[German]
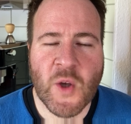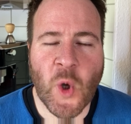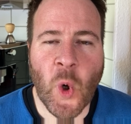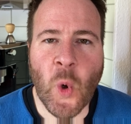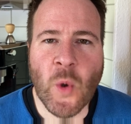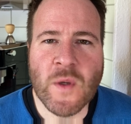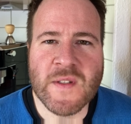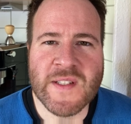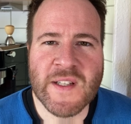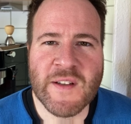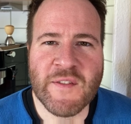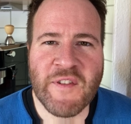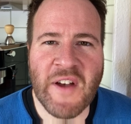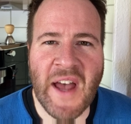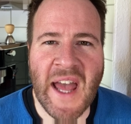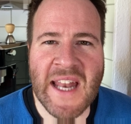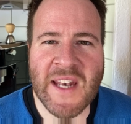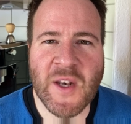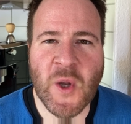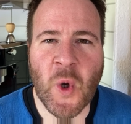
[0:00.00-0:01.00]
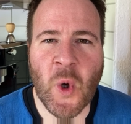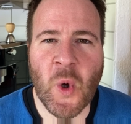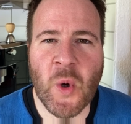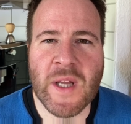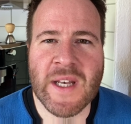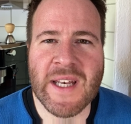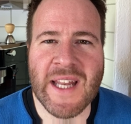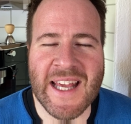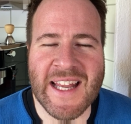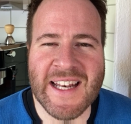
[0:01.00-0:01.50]
Große
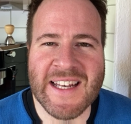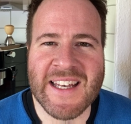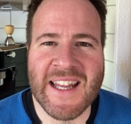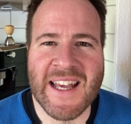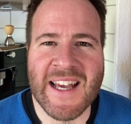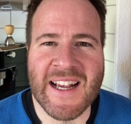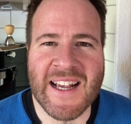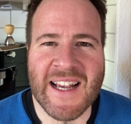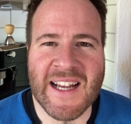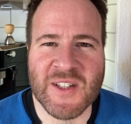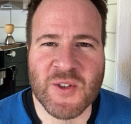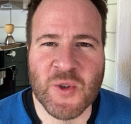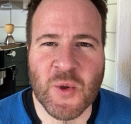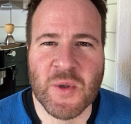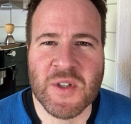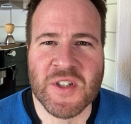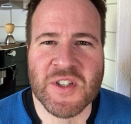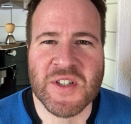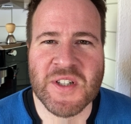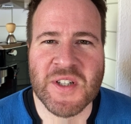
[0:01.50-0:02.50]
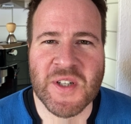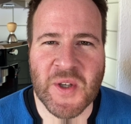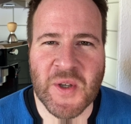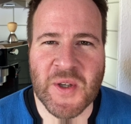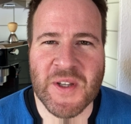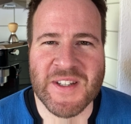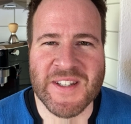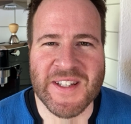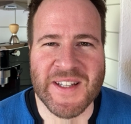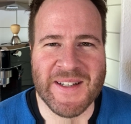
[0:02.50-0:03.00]
Veränderungen in der katholischen
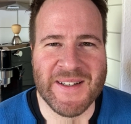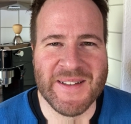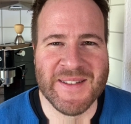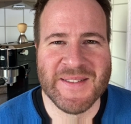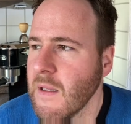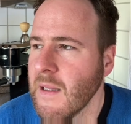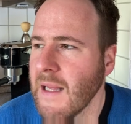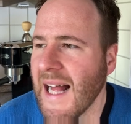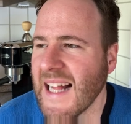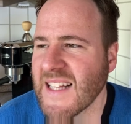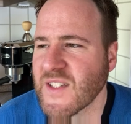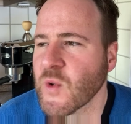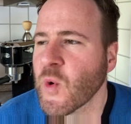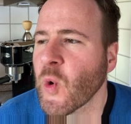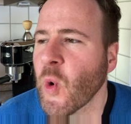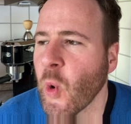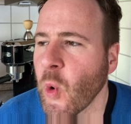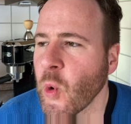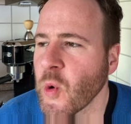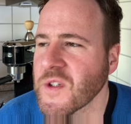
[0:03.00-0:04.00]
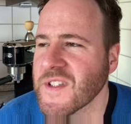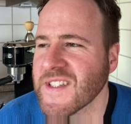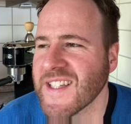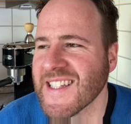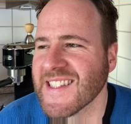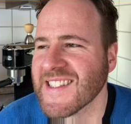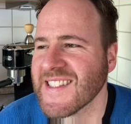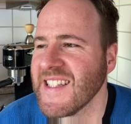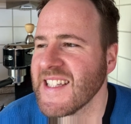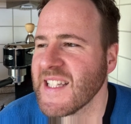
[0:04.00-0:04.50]
Kirche. Also groß
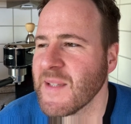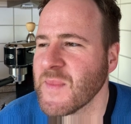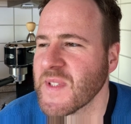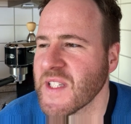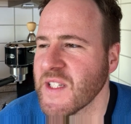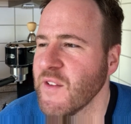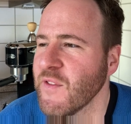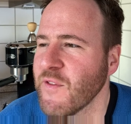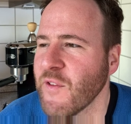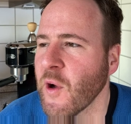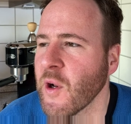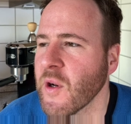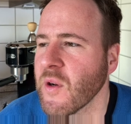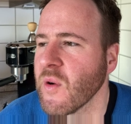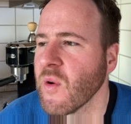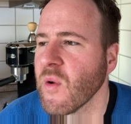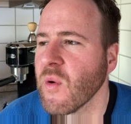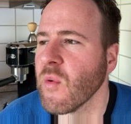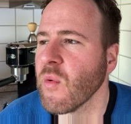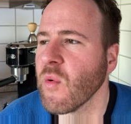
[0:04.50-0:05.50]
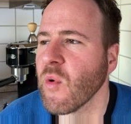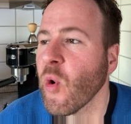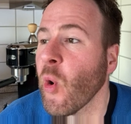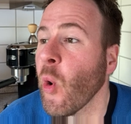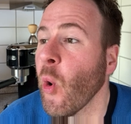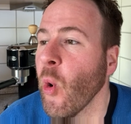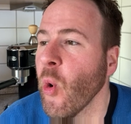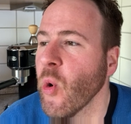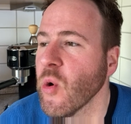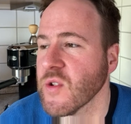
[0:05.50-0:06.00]
jetzt nicht im Sinne von
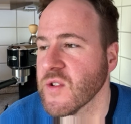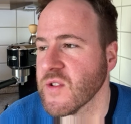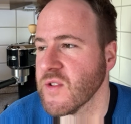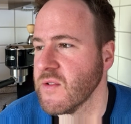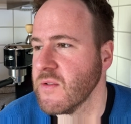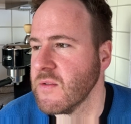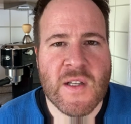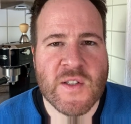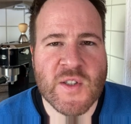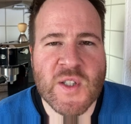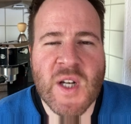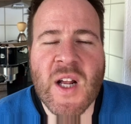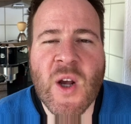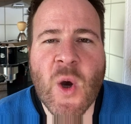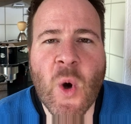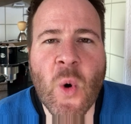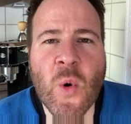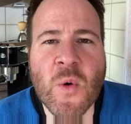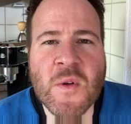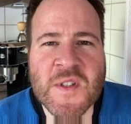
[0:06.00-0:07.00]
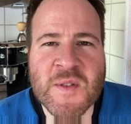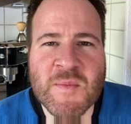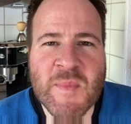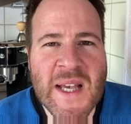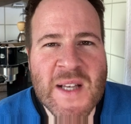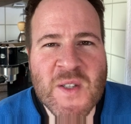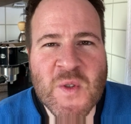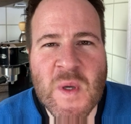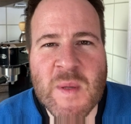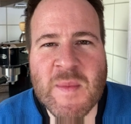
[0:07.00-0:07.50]
groß, sondern groß
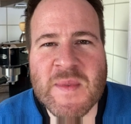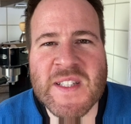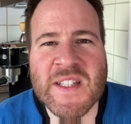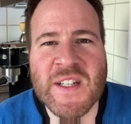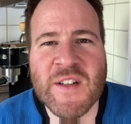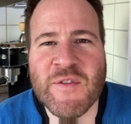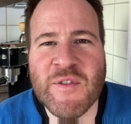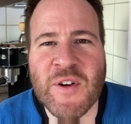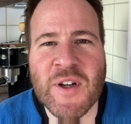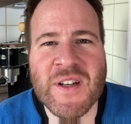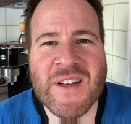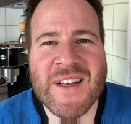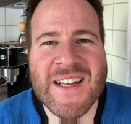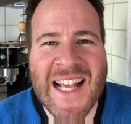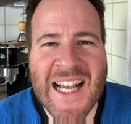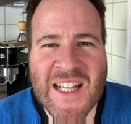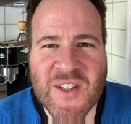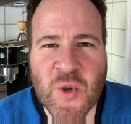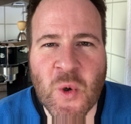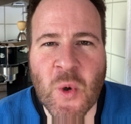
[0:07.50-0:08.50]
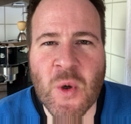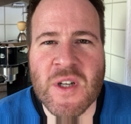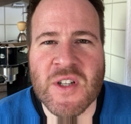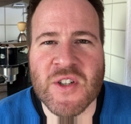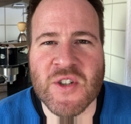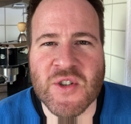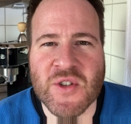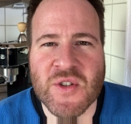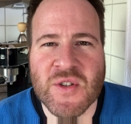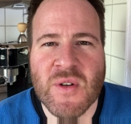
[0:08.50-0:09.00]
mehr so im Sinne von
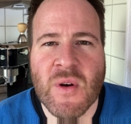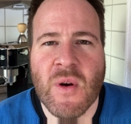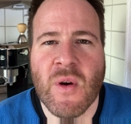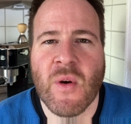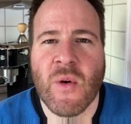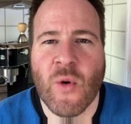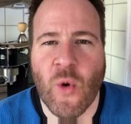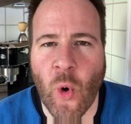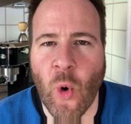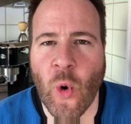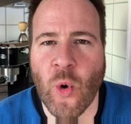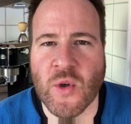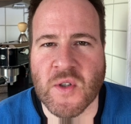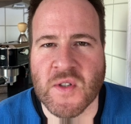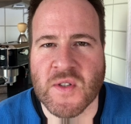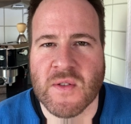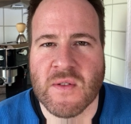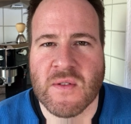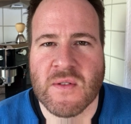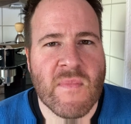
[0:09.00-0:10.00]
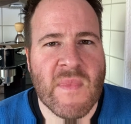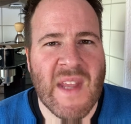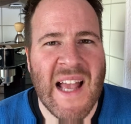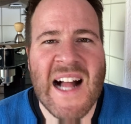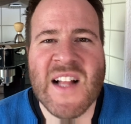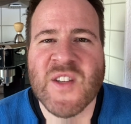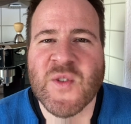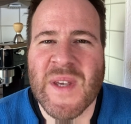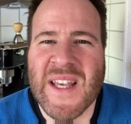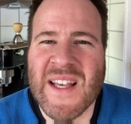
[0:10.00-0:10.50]
katholisch groß.
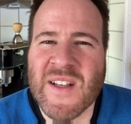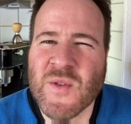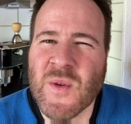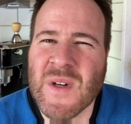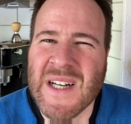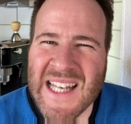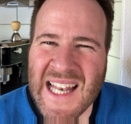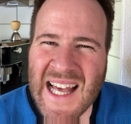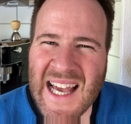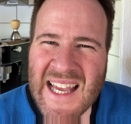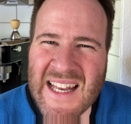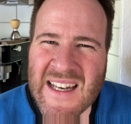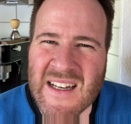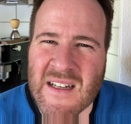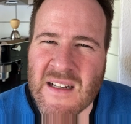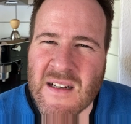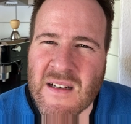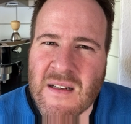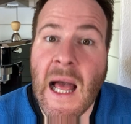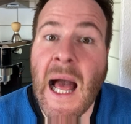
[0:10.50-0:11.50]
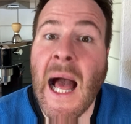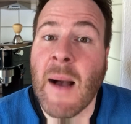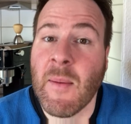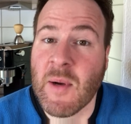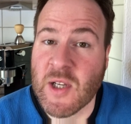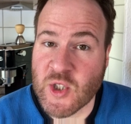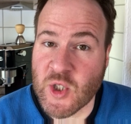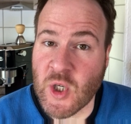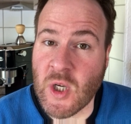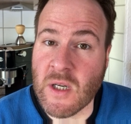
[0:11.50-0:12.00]
Also eher so klein,
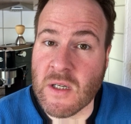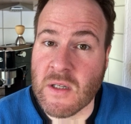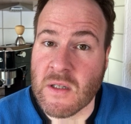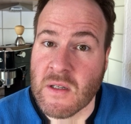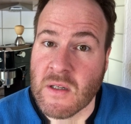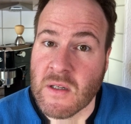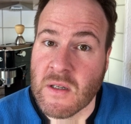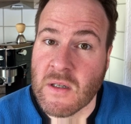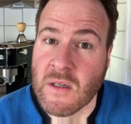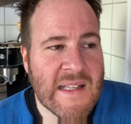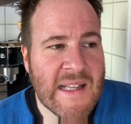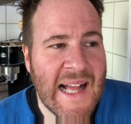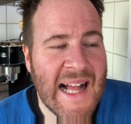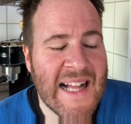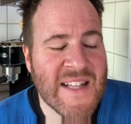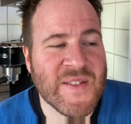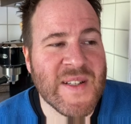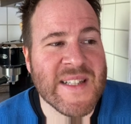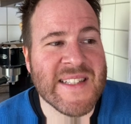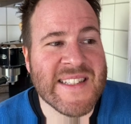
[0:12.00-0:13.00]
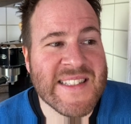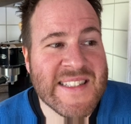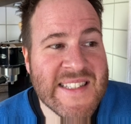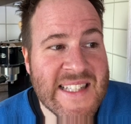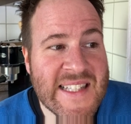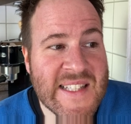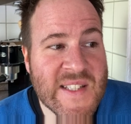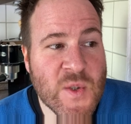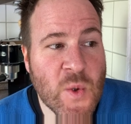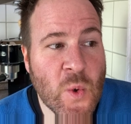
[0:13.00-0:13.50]
aber schon. Also jetzt
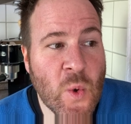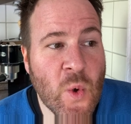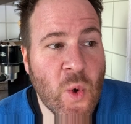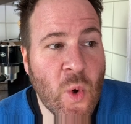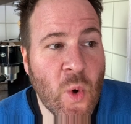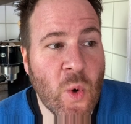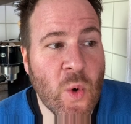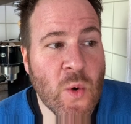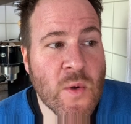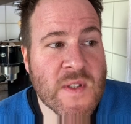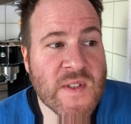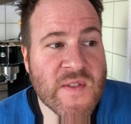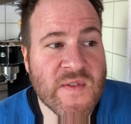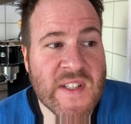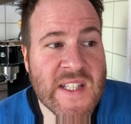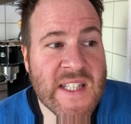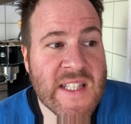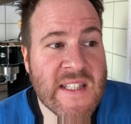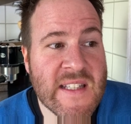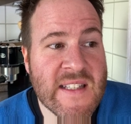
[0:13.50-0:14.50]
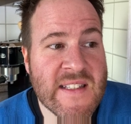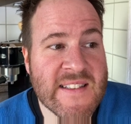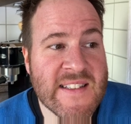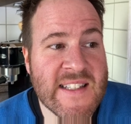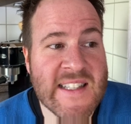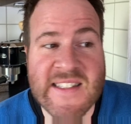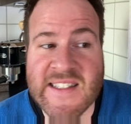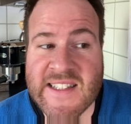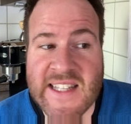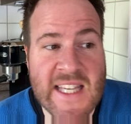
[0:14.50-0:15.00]
nicht so groß wie
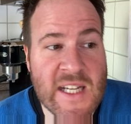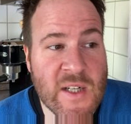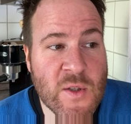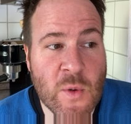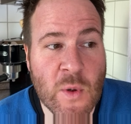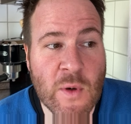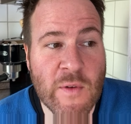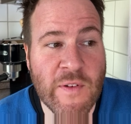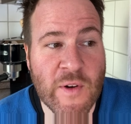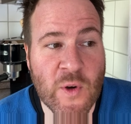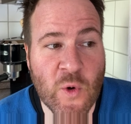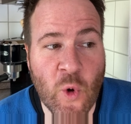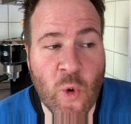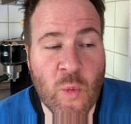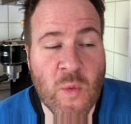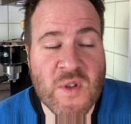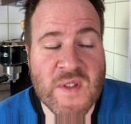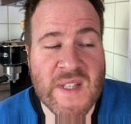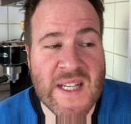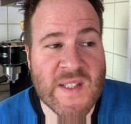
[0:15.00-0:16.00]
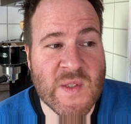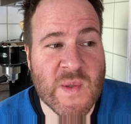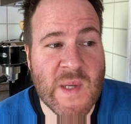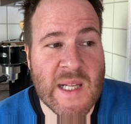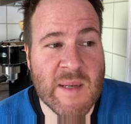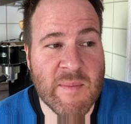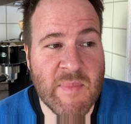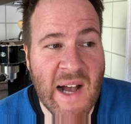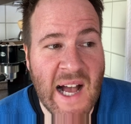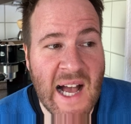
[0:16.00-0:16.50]
die Segnung von
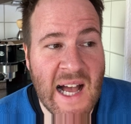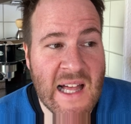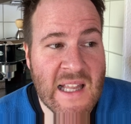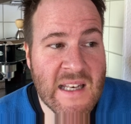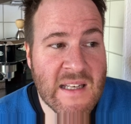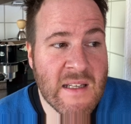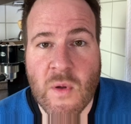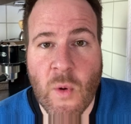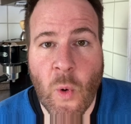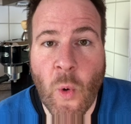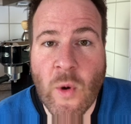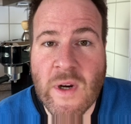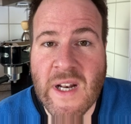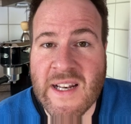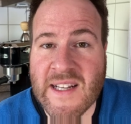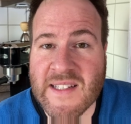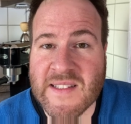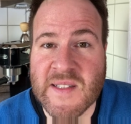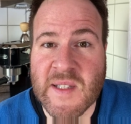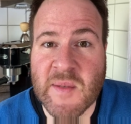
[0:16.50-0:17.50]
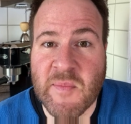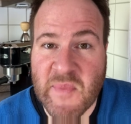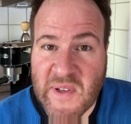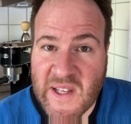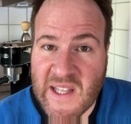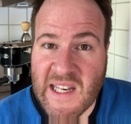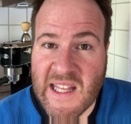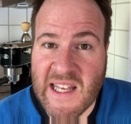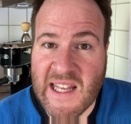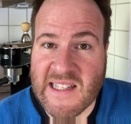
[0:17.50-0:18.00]
homosexuellen Paaren oder dass die
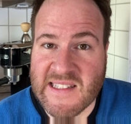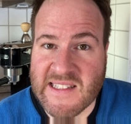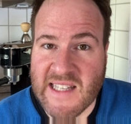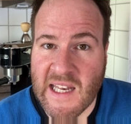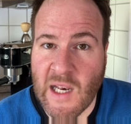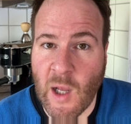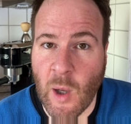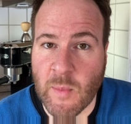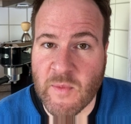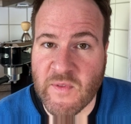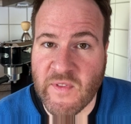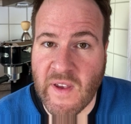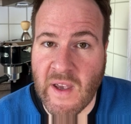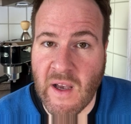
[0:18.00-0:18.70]
Pille jetzt erlaubt